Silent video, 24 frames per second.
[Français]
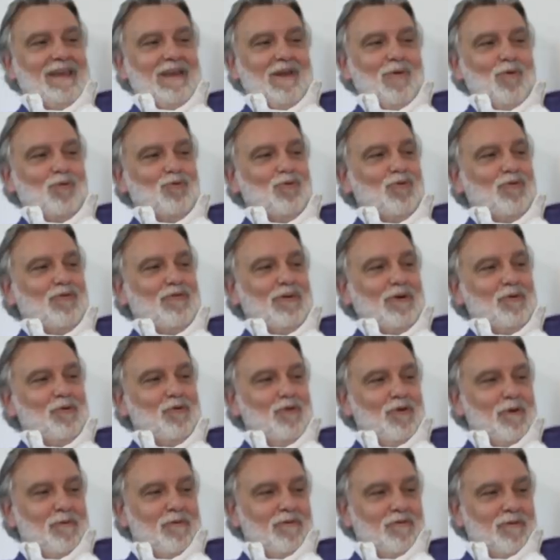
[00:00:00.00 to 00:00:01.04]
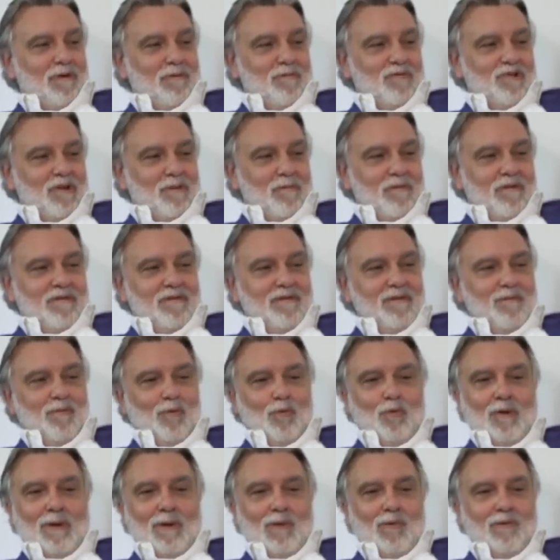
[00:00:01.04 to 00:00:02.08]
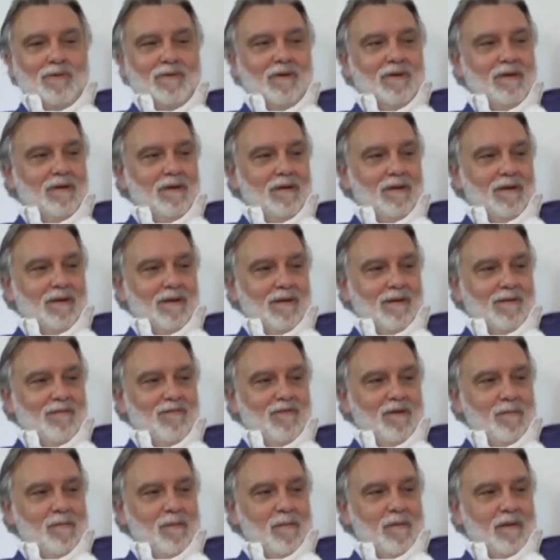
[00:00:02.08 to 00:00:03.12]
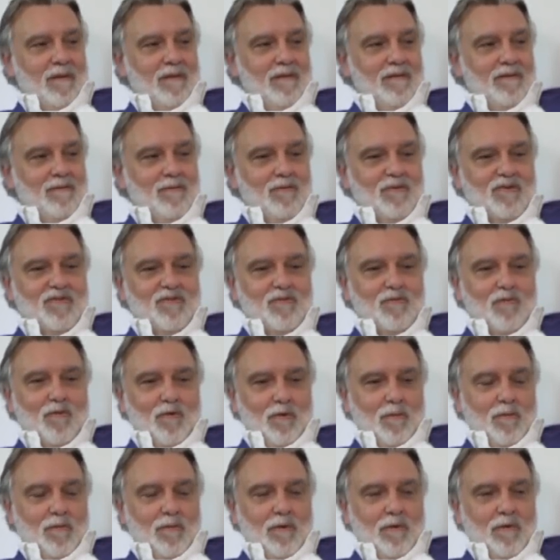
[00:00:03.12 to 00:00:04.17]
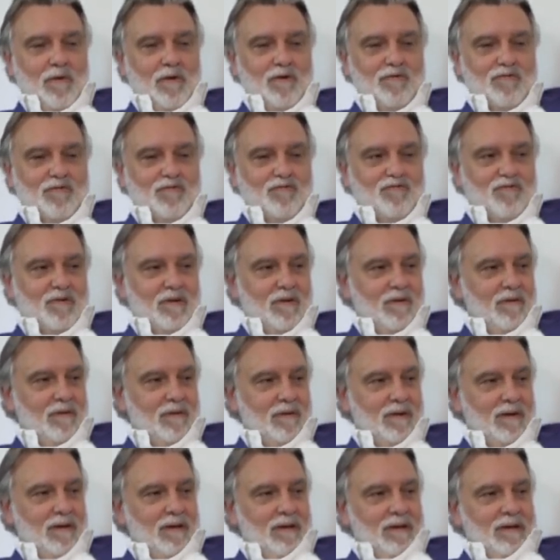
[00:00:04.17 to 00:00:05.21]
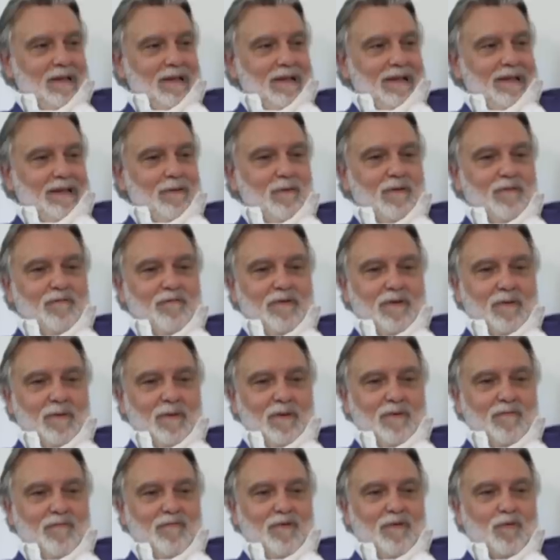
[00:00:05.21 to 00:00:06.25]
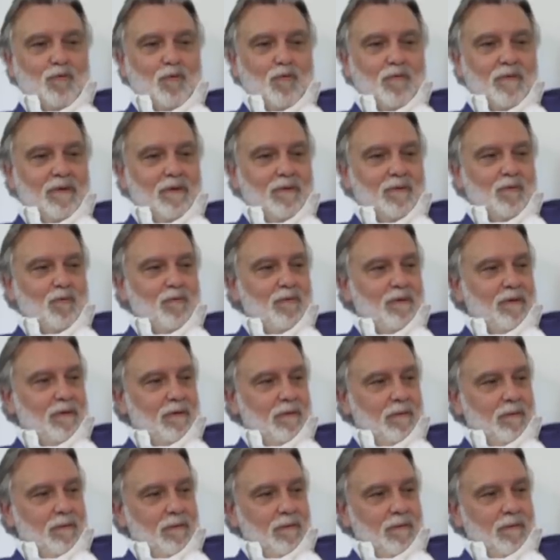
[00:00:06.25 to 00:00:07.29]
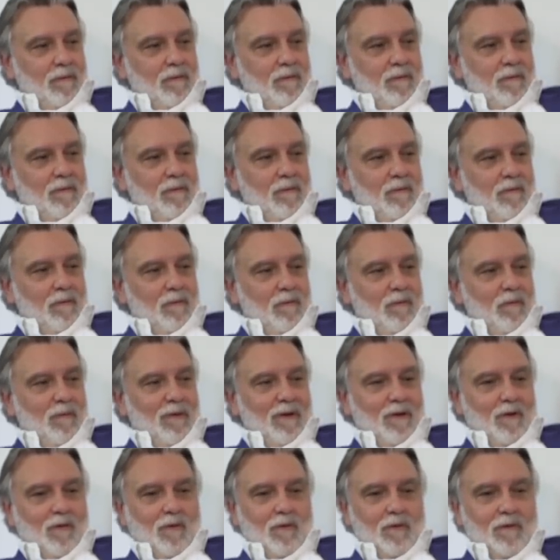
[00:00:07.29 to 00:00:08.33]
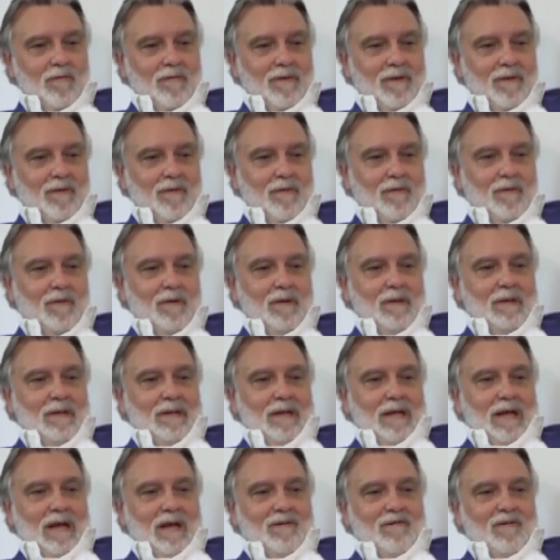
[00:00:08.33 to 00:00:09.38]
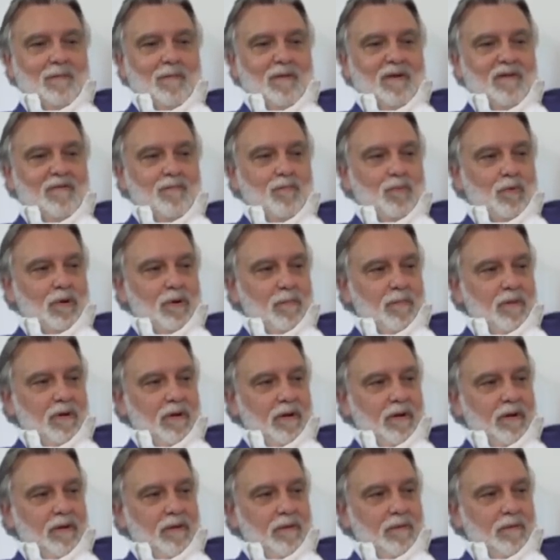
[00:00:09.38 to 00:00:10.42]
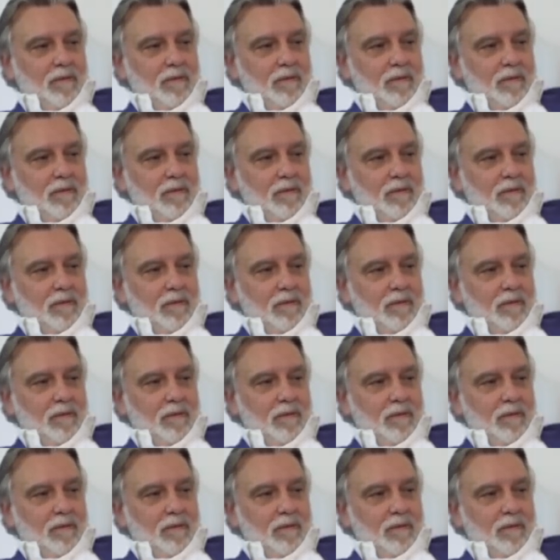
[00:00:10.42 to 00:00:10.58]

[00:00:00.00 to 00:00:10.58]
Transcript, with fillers: les hautes sphères du club, ce sera Michel Mézi, Bruno Carotti et, Philippe Evernes, le DG du club, oui, on a échangé. Et, on a enfin, trouvé, euh, euh, euh, un, accord avec, avec Brest pour libérer